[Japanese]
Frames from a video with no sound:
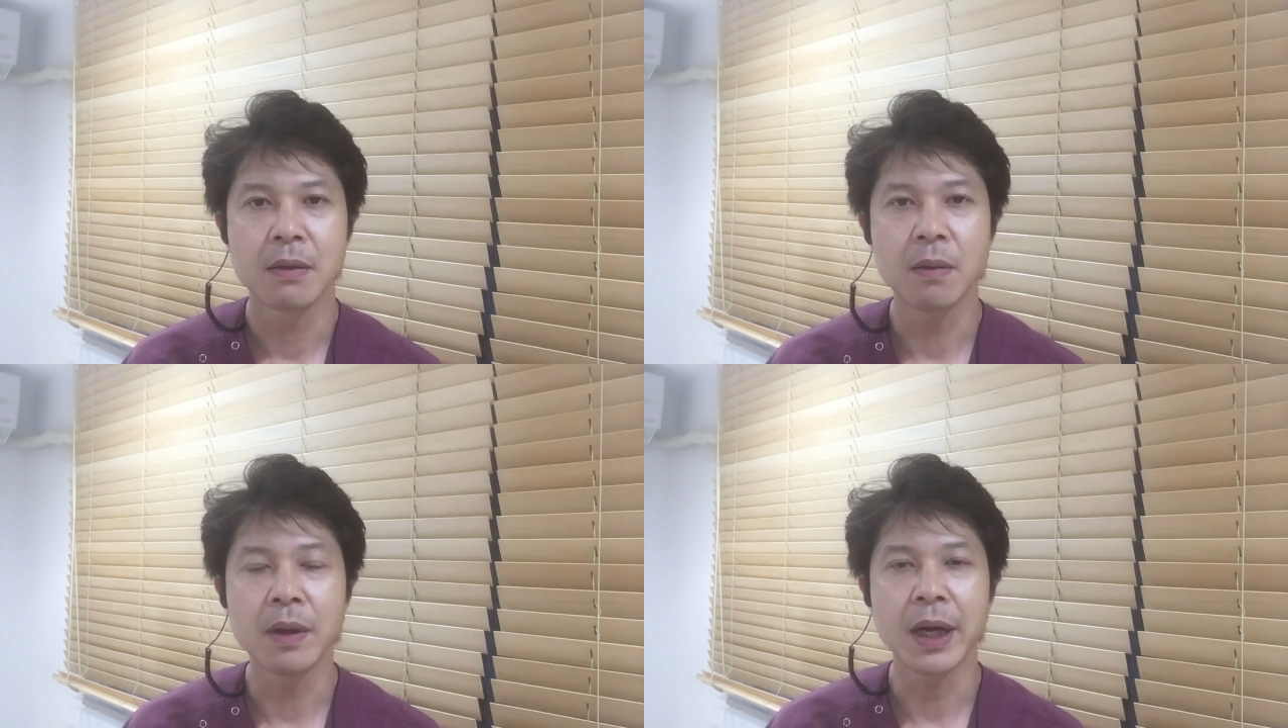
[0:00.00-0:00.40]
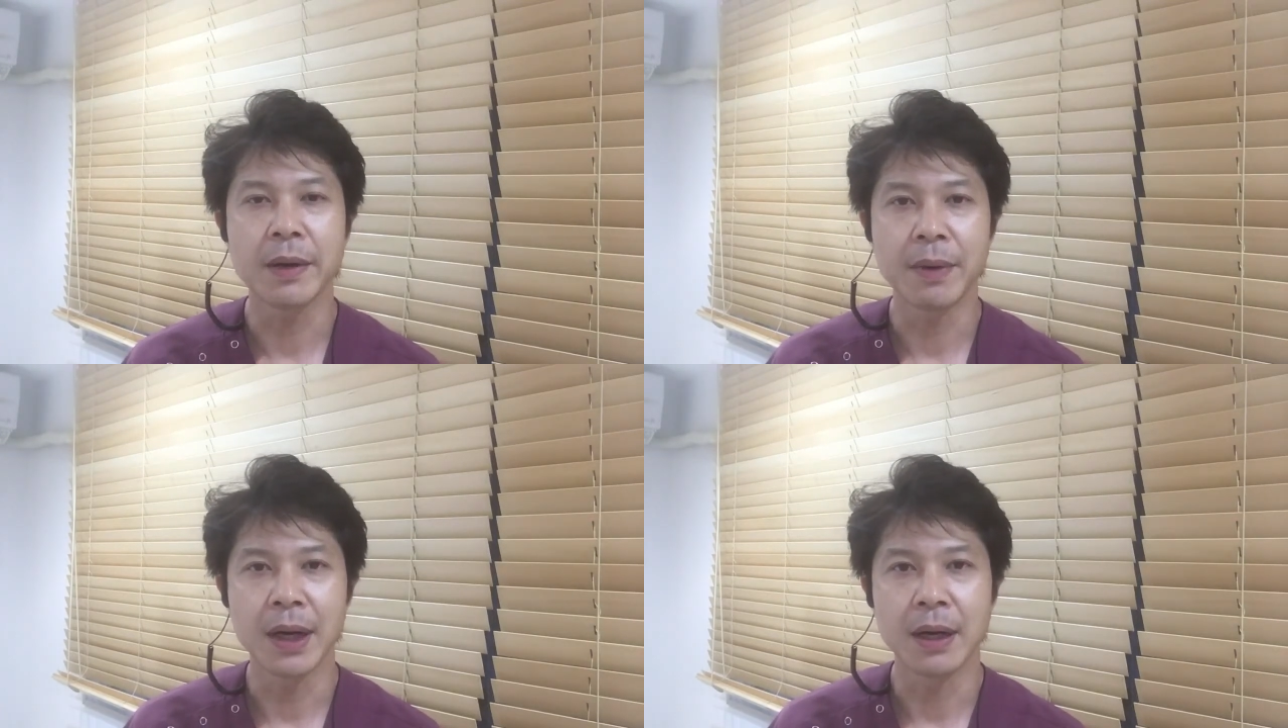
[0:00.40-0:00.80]
今
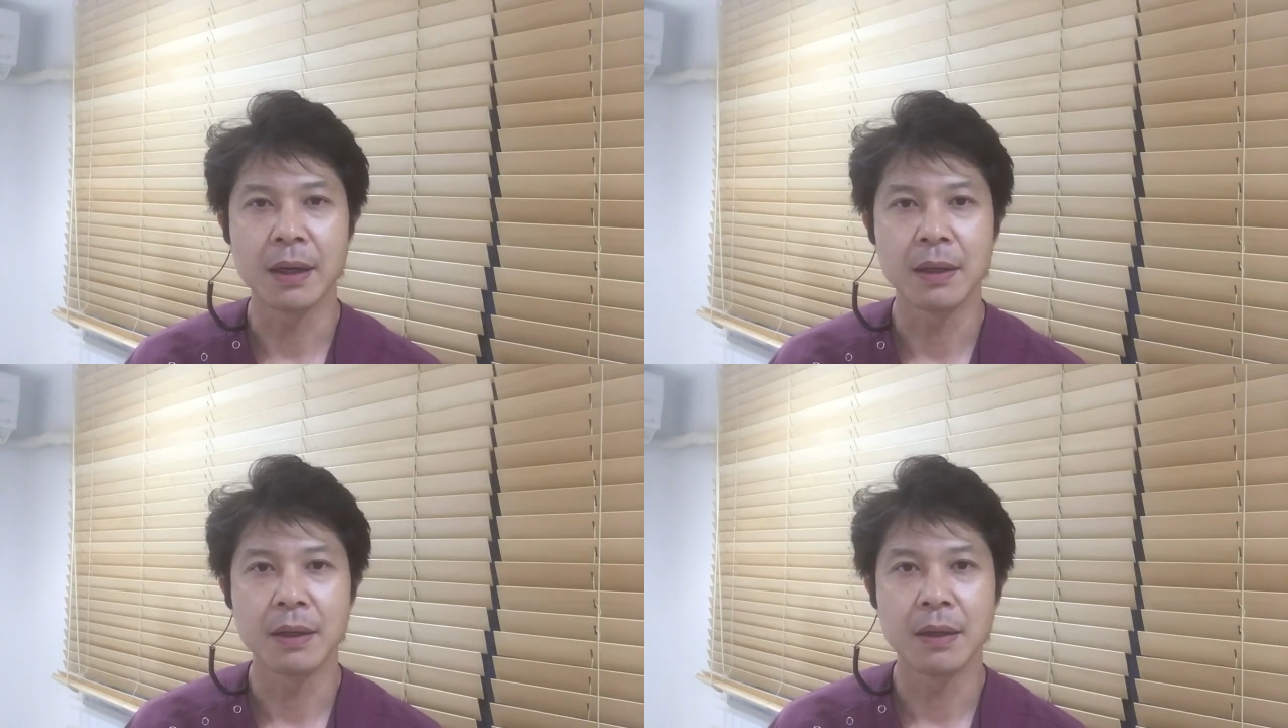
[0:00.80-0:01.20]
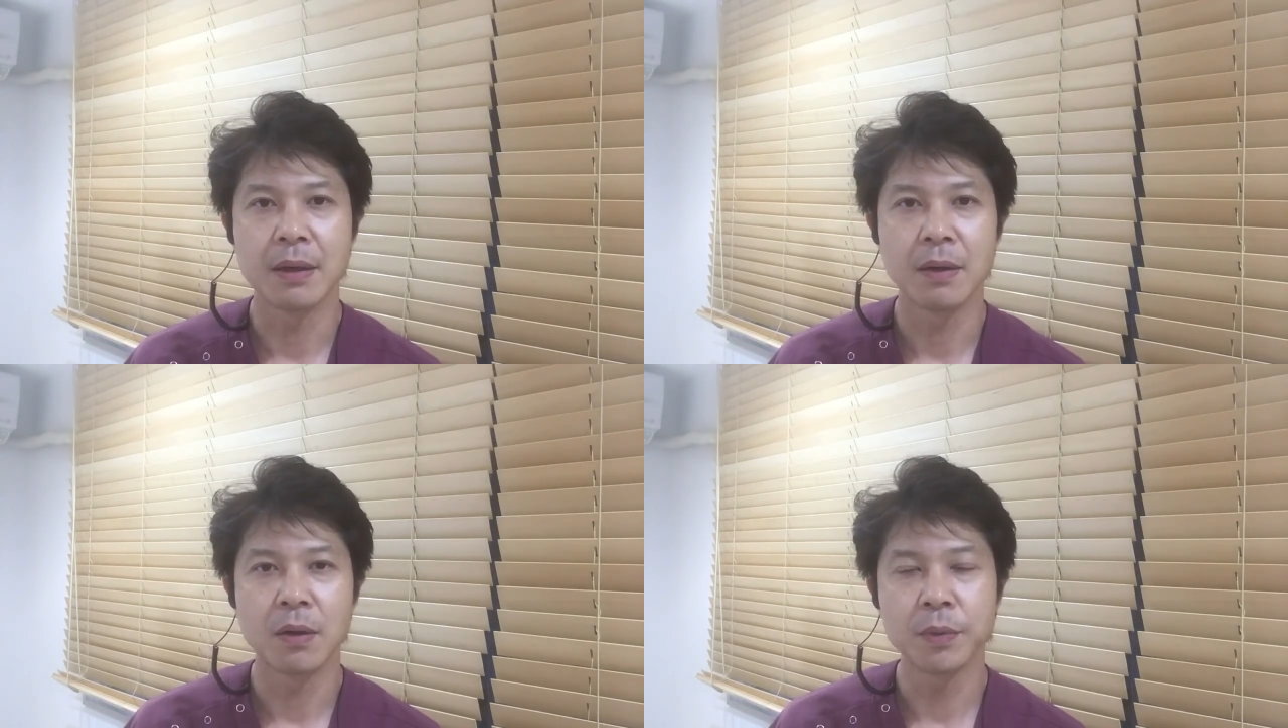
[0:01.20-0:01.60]
回は
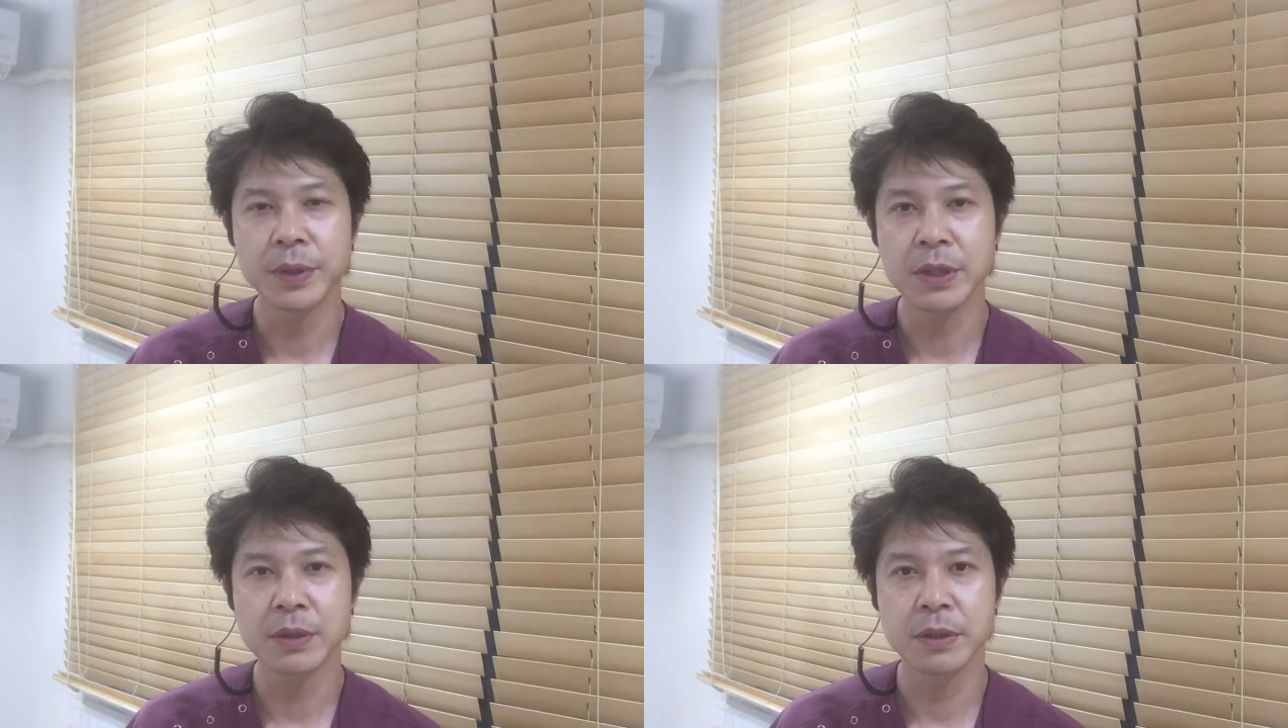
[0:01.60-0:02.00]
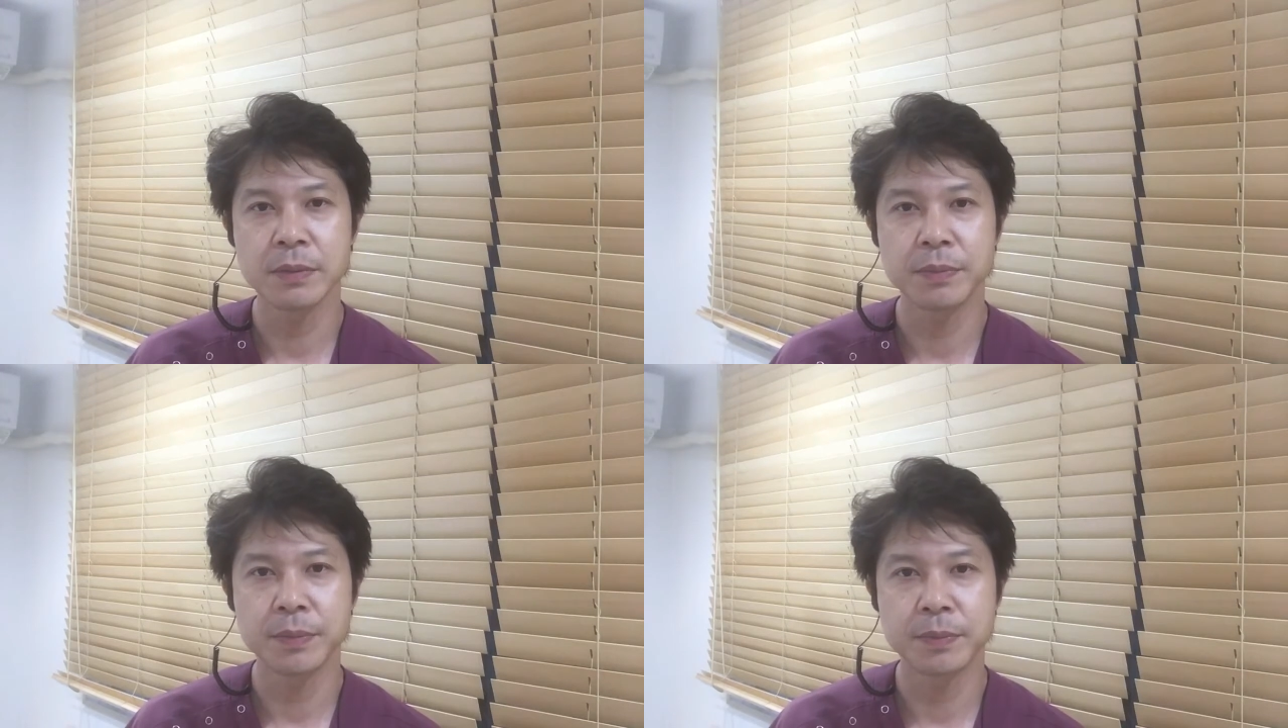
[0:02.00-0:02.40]
オフィス
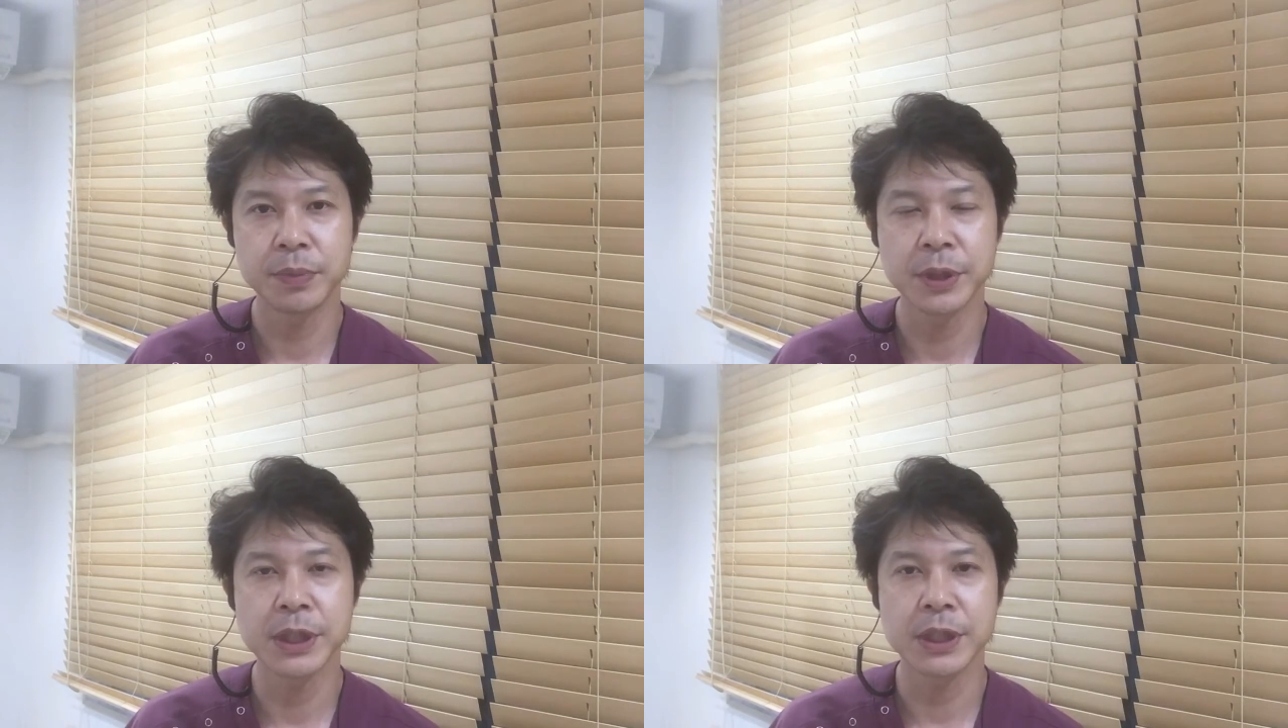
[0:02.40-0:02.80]
ホワ